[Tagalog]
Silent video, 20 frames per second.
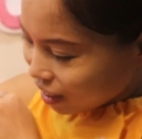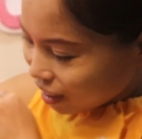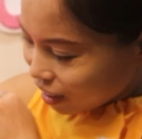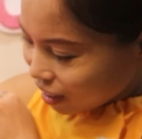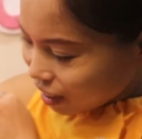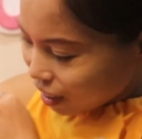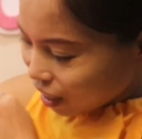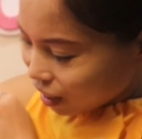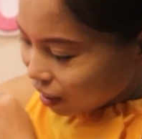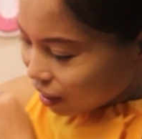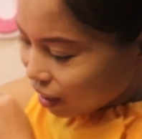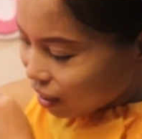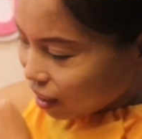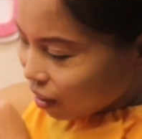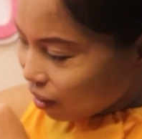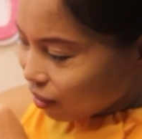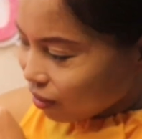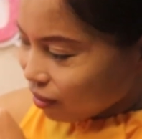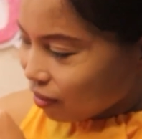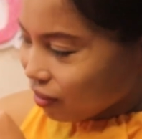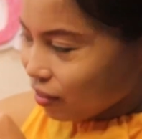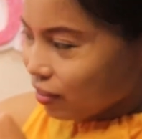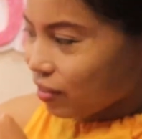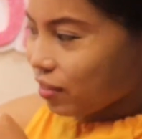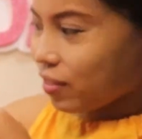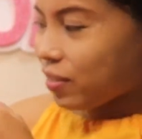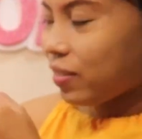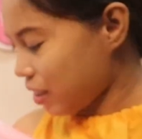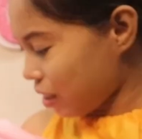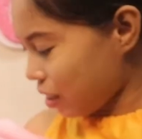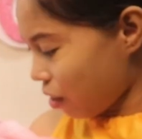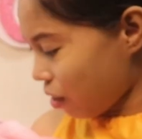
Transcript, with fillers: Ganda, hmm? You